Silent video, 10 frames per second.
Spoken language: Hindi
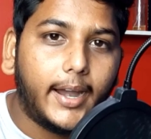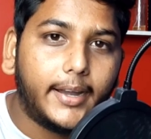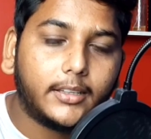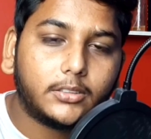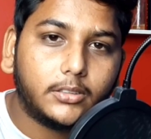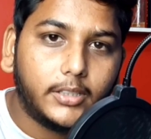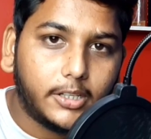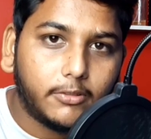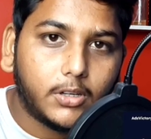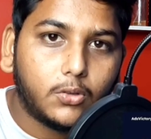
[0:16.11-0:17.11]
एडेक्स
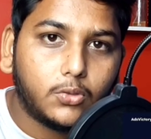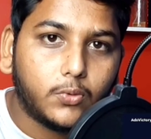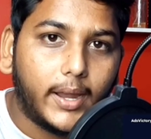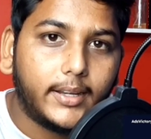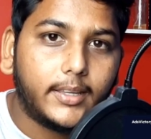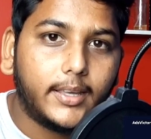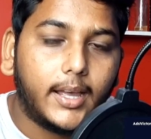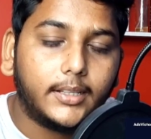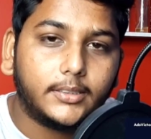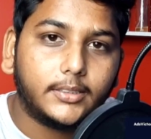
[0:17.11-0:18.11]
नेटवर्क को ज्वाइन
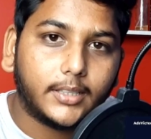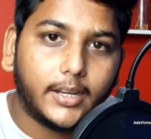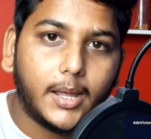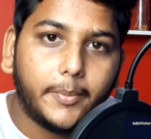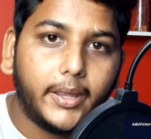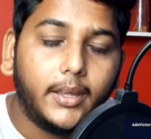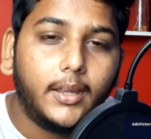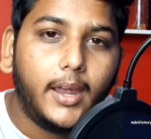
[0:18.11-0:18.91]
किया जिसका नाम है